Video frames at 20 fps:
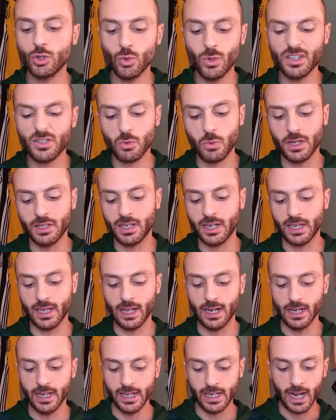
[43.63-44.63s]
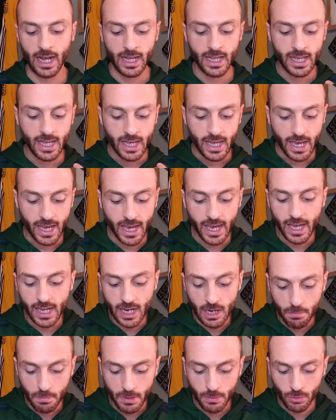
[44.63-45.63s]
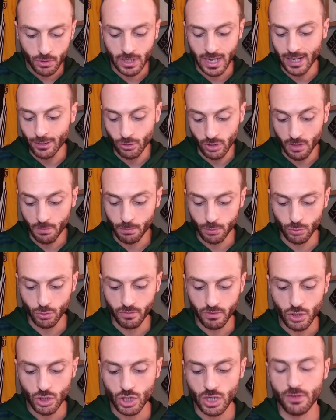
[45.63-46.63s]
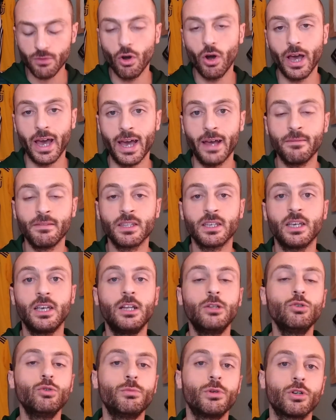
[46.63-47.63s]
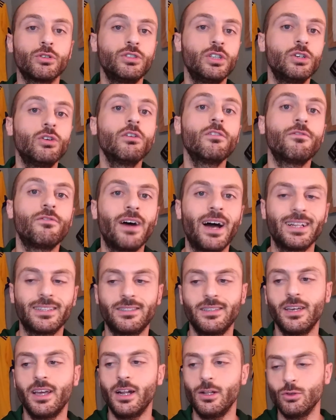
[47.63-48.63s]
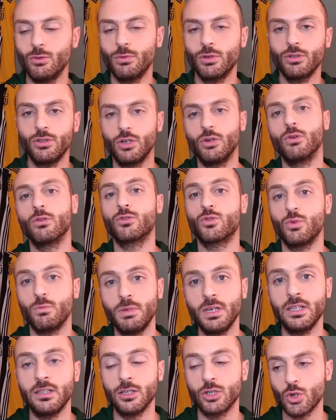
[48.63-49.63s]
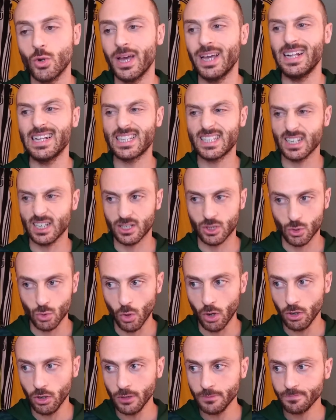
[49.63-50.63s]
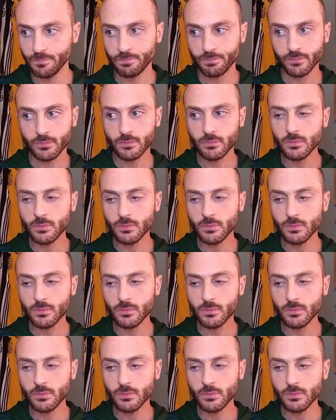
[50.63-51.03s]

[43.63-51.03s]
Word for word: sulle squadre che allena. E il primo dato che appunto vi dicevo è il numero di gol fatti e il numero di gol subiti, cioè il Sassuolo